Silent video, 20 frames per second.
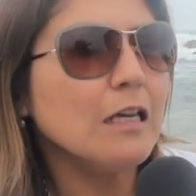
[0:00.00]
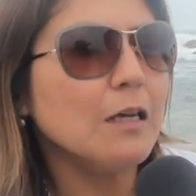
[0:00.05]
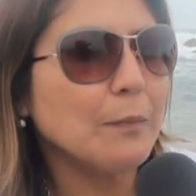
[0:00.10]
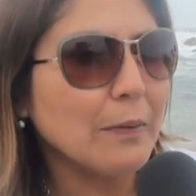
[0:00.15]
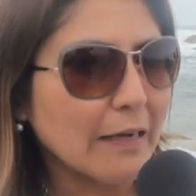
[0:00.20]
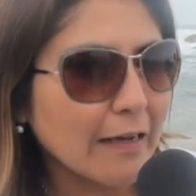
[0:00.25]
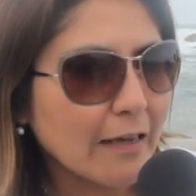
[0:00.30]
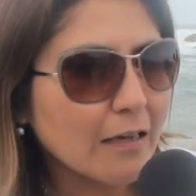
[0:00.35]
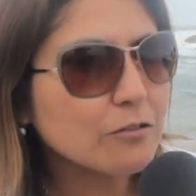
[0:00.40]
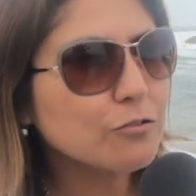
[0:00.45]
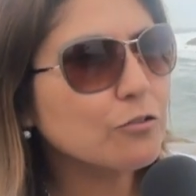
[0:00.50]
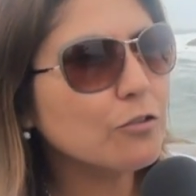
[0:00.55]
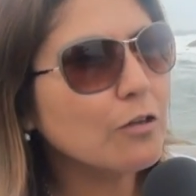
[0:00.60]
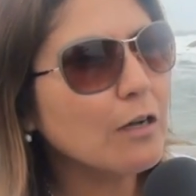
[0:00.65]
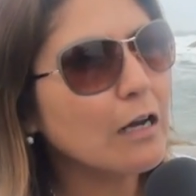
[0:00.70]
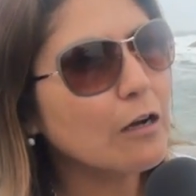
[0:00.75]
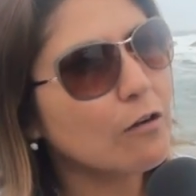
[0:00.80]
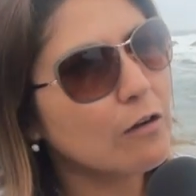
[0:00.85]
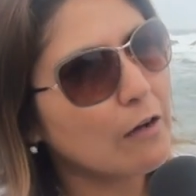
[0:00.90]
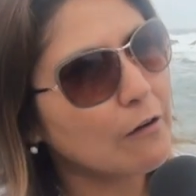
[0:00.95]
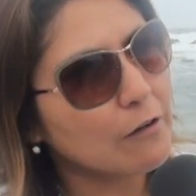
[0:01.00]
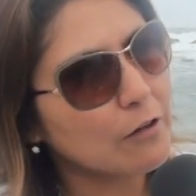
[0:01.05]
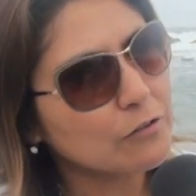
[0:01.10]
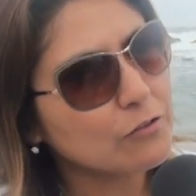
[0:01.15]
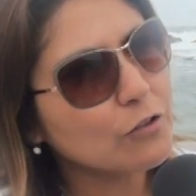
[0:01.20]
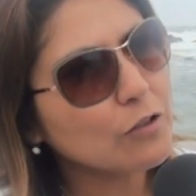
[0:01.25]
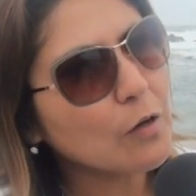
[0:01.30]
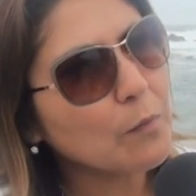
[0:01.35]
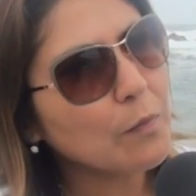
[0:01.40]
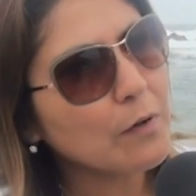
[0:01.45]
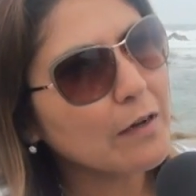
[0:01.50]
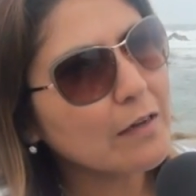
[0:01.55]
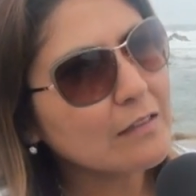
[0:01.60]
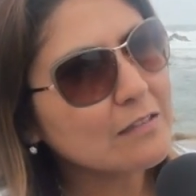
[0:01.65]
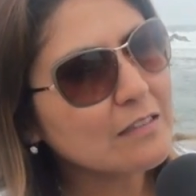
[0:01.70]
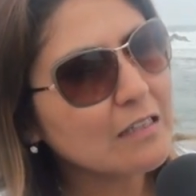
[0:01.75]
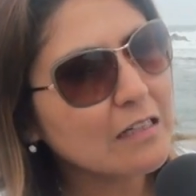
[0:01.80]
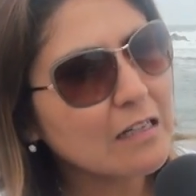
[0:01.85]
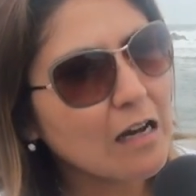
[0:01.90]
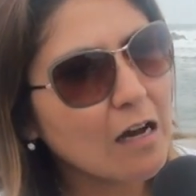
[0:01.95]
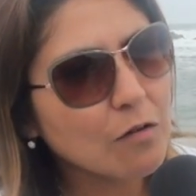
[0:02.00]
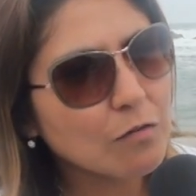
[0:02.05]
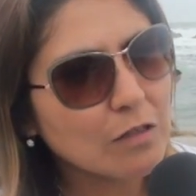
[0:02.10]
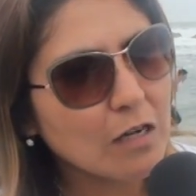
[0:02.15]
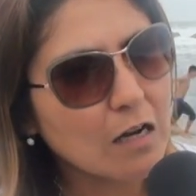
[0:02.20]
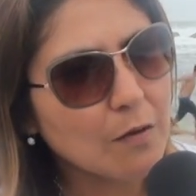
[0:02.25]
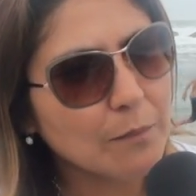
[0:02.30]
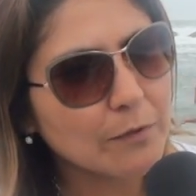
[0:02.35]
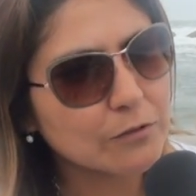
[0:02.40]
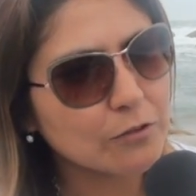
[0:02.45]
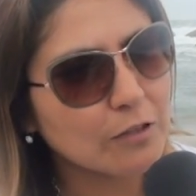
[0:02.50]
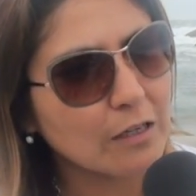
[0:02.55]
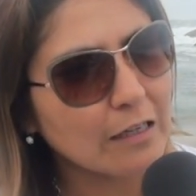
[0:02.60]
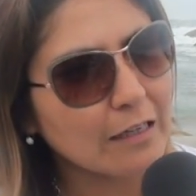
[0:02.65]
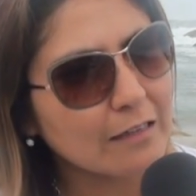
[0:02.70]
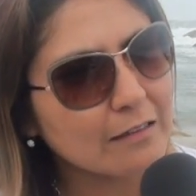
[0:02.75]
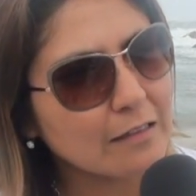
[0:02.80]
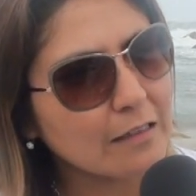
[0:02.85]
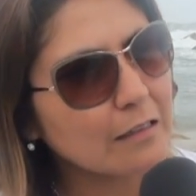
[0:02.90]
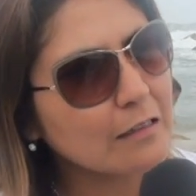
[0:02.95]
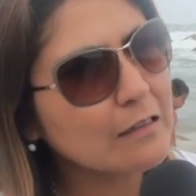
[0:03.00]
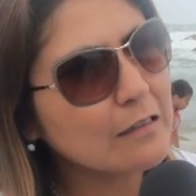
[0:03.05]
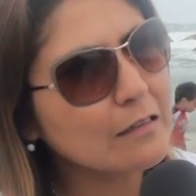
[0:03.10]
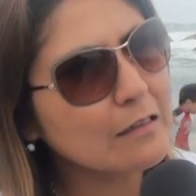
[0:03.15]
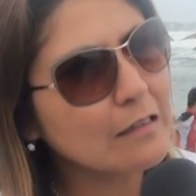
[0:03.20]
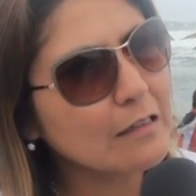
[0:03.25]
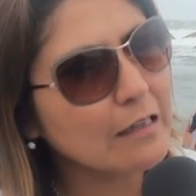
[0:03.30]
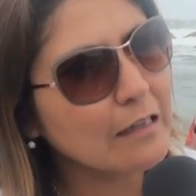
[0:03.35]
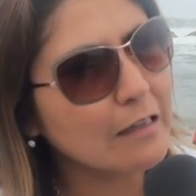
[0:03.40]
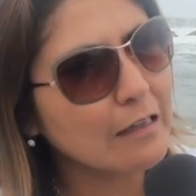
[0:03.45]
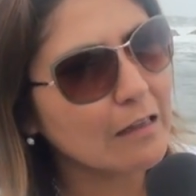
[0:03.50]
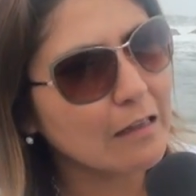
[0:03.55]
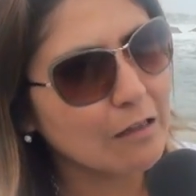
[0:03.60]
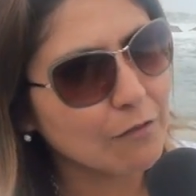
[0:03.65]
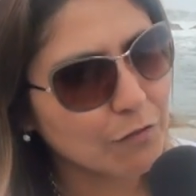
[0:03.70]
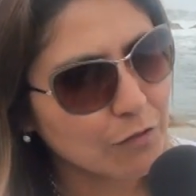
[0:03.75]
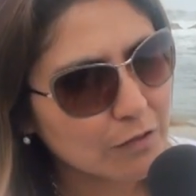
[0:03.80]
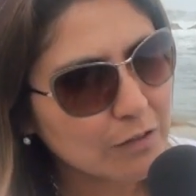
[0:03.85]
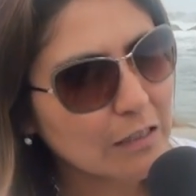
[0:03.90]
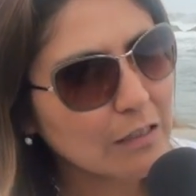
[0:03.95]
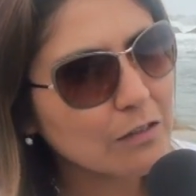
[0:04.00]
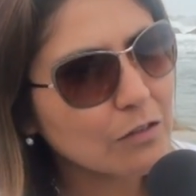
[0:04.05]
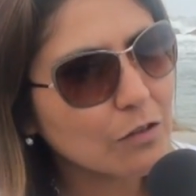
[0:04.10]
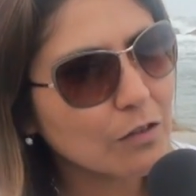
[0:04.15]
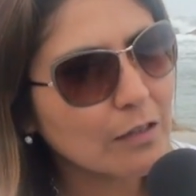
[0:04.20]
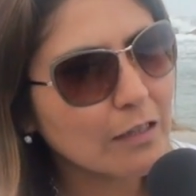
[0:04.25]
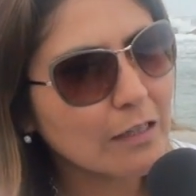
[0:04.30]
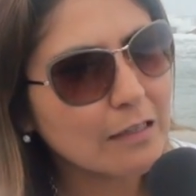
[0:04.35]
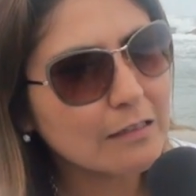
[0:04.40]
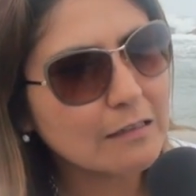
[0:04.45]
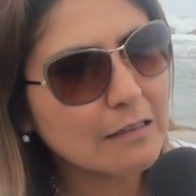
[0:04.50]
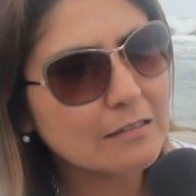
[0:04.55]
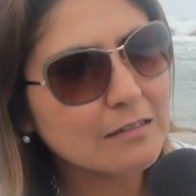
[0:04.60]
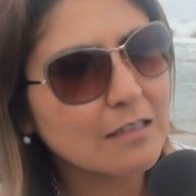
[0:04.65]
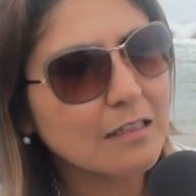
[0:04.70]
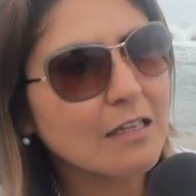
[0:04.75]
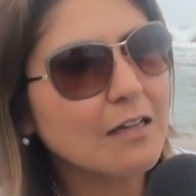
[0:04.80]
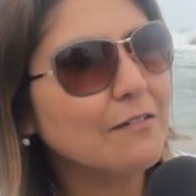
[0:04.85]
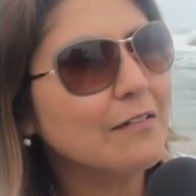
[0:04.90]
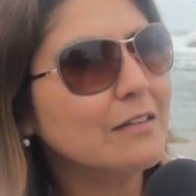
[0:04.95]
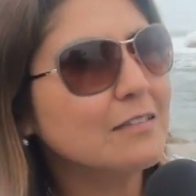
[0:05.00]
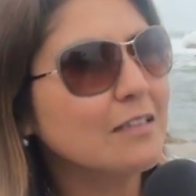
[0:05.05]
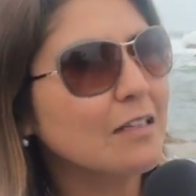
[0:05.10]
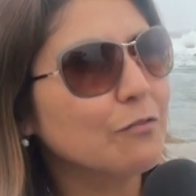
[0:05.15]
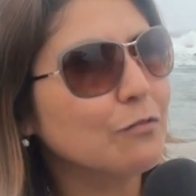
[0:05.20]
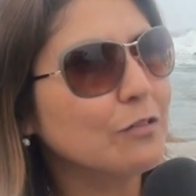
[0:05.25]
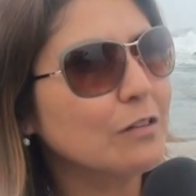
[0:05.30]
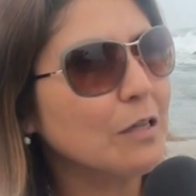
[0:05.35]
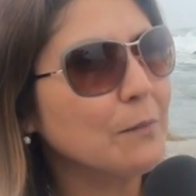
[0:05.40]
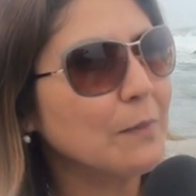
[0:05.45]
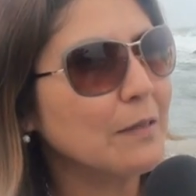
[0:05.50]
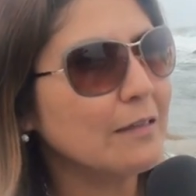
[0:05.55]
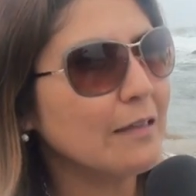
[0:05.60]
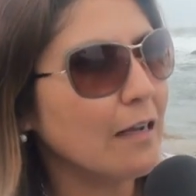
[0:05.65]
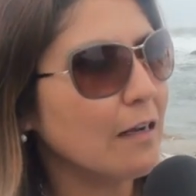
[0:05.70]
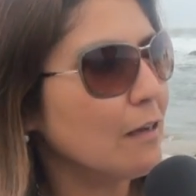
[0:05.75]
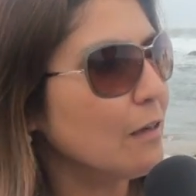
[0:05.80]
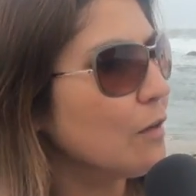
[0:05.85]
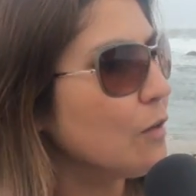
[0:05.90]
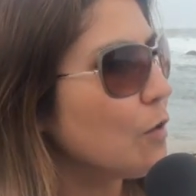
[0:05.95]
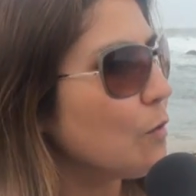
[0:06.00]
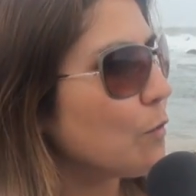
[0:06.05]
y para eso la colaboración que pueda hacer cada una de las personas que estén eh, disfrutando de esta silla va a ser fundamental,